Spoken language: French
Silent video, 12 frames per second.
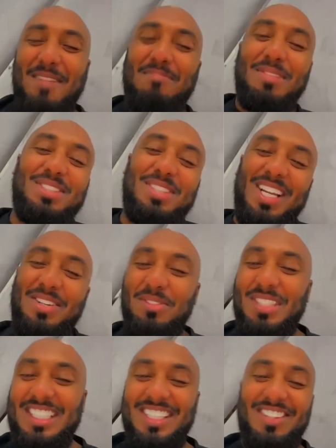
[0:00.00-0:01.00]
Parce qu'ils l'ont
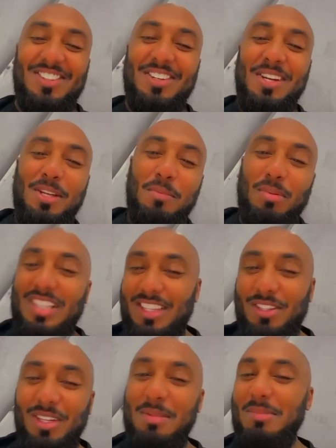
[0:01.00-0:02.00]
dit dans peut-être
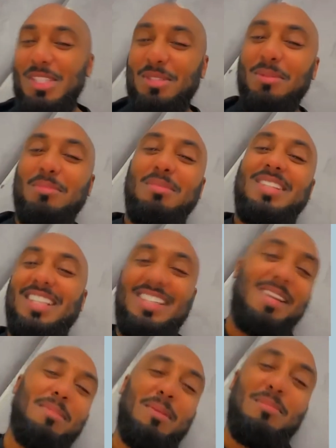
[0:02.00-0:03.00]
dans l'émission, peut-être.
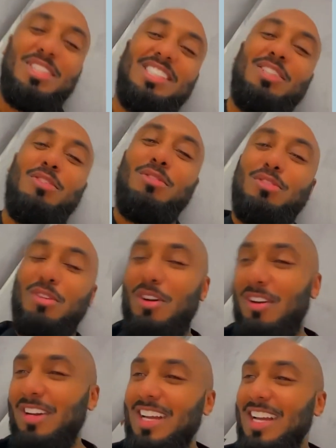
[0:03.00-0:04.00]
Après, moi, si je le
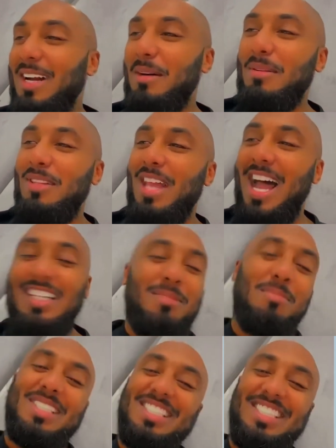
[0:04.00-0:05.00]
sors, ah, ah ils n'ont
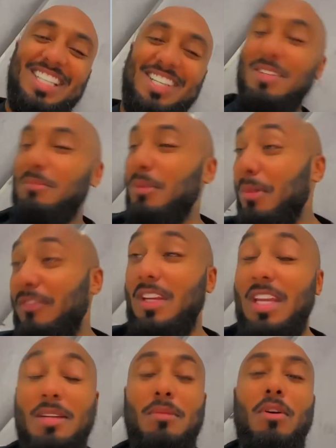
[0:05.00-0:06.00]
pas dit, je rigole. Bon, bref,
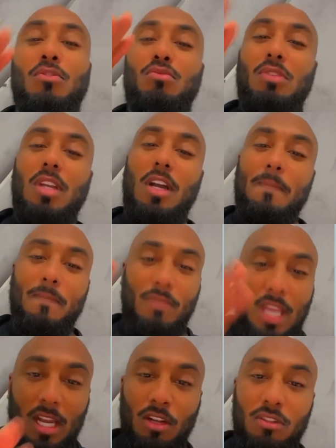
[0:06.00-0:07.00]
eh, en tout cas,
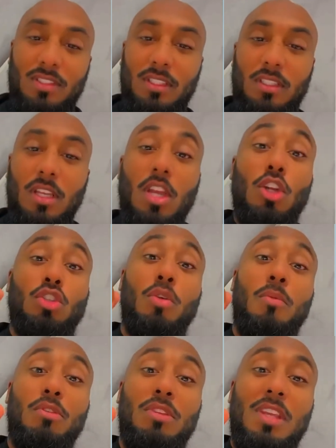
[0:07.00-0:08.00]
elle est enceinte. Je
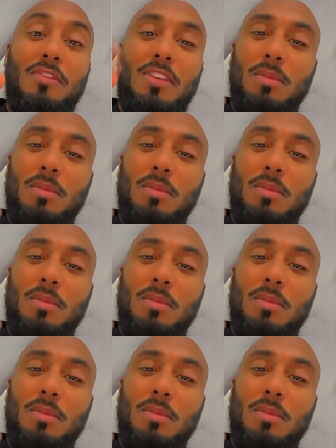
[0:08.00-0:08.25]
mets au défi,